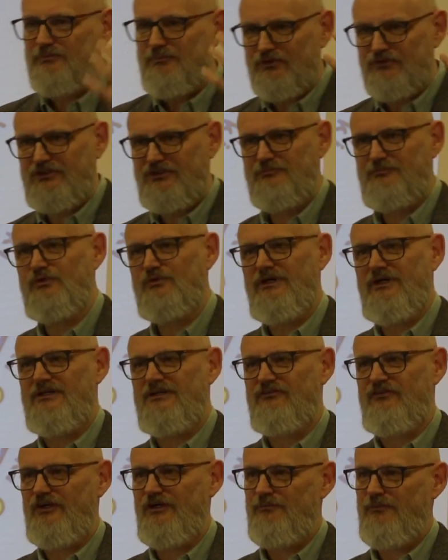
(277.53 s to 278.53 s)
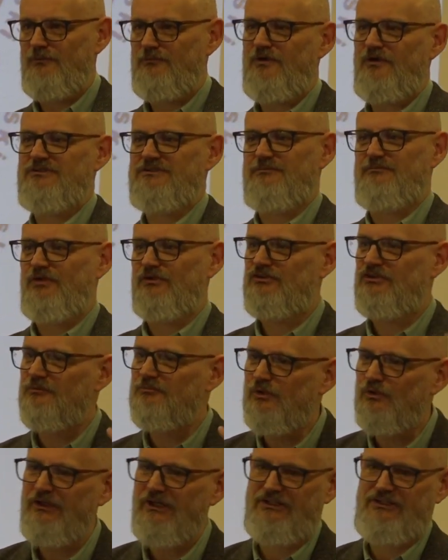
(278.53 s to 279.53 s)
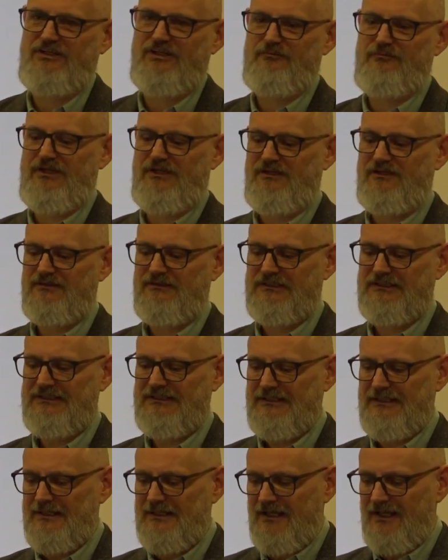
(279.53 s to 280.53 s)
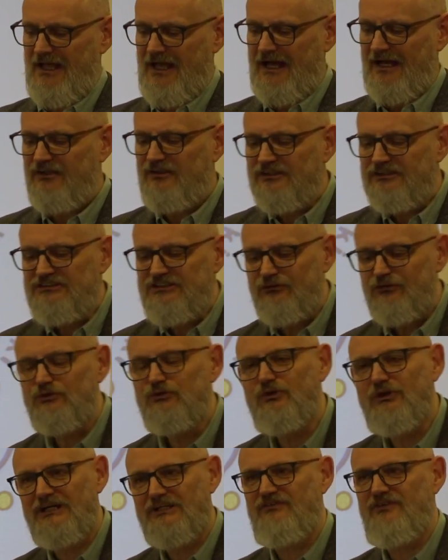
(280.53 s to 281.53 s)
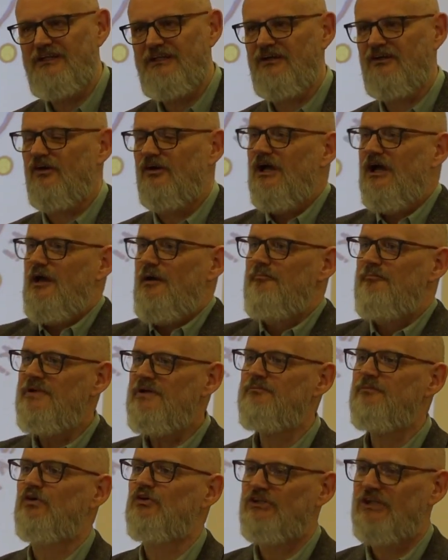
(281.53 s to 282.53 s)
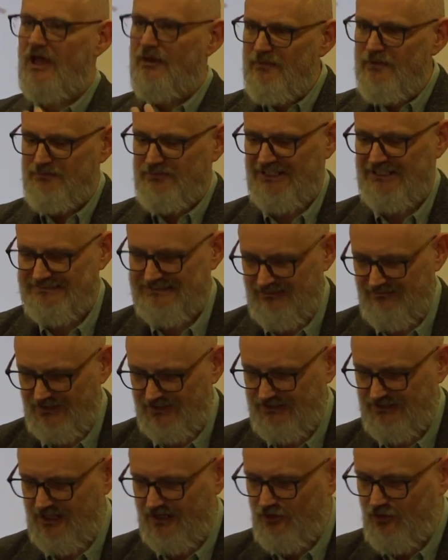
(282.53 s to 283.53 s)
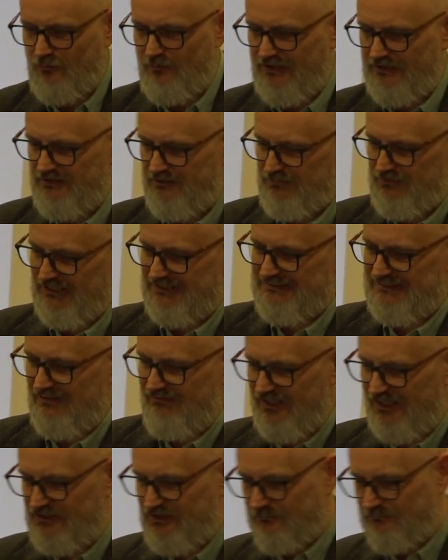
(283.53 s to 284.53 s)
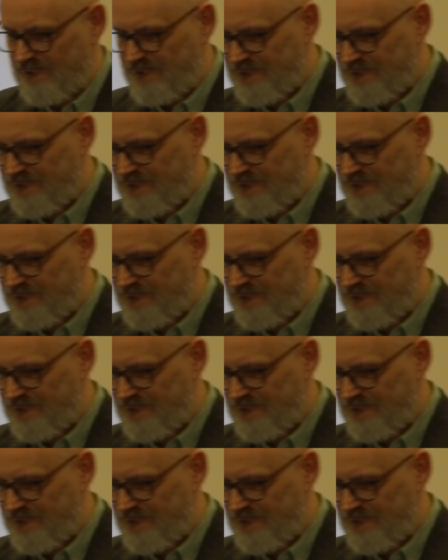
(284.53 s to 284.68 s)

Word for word: potrzebuję Twojej pomocy, potrzebuję Ciebie. Ale to jest dzieło Ducha Świętego. My możemy przedstawiać te argumenty, przedstawiać